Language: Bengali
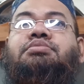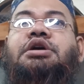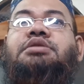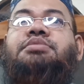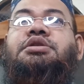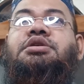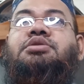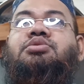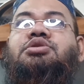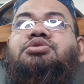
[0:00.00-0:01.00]
বাত
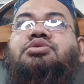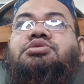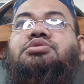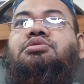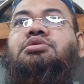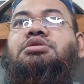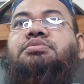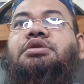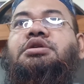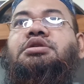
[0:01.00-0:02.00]
ব্যথায় রুগী সহ্য করতে
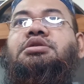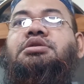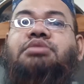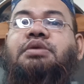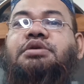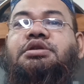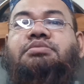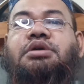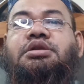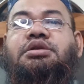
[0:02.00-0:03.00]
পারে না বাবারে
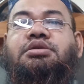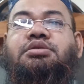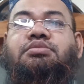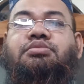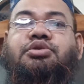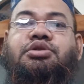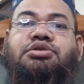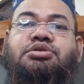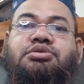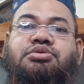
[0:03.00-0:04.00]
মারে বলে
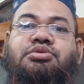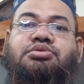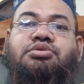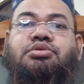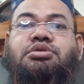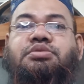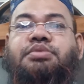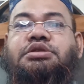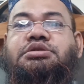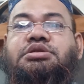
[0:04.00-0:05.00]
সহ্য করতে
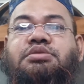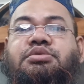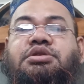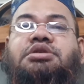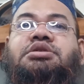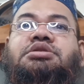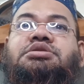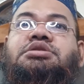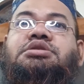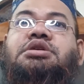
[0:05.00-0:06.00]
পারছি না বলে
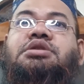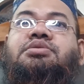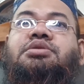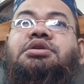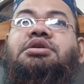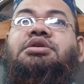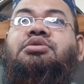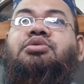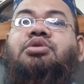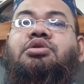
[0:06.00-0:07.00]
চিৎকার করে
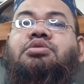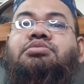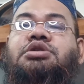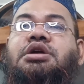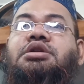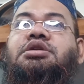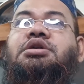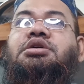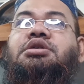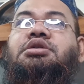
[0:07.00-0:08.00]
গরম
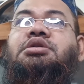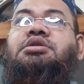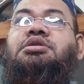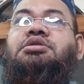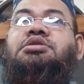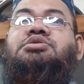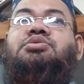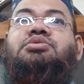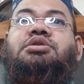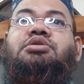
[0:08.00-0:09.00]
ঠান্ডা
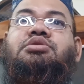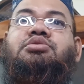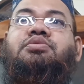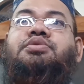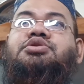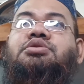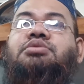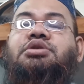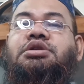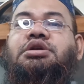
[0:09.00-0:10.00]
কিছুতেই উপশম
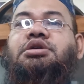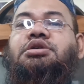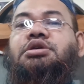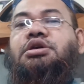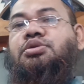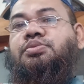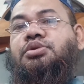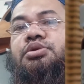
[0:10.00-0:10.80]
হয় না এরূপ